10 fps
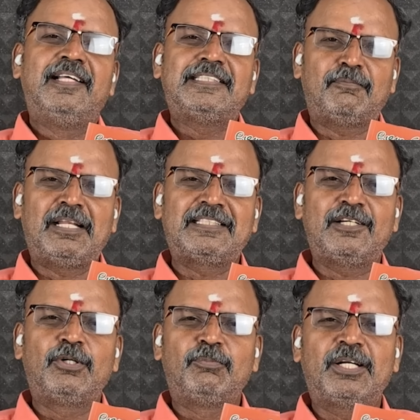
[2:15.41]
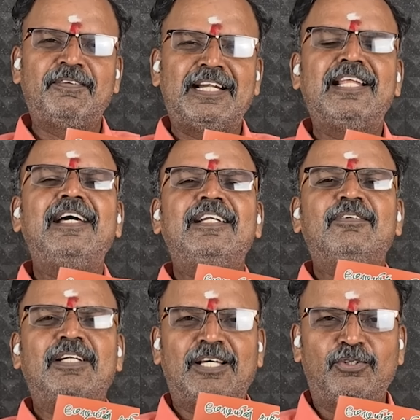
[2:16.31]
தமிழகத்தில் ஒரு புக்கு வேண்டாம்
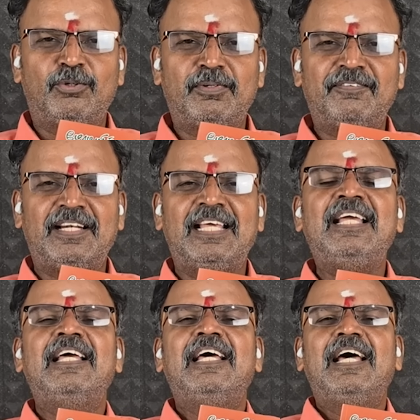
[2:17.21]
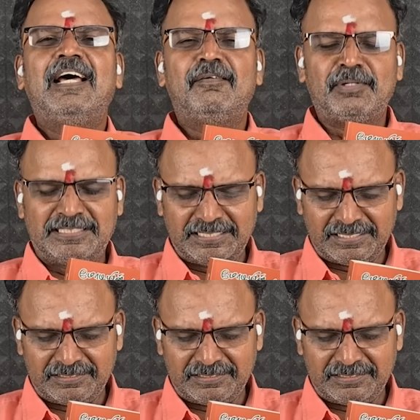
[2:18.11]
நானூறுரூபா விலை மற்ற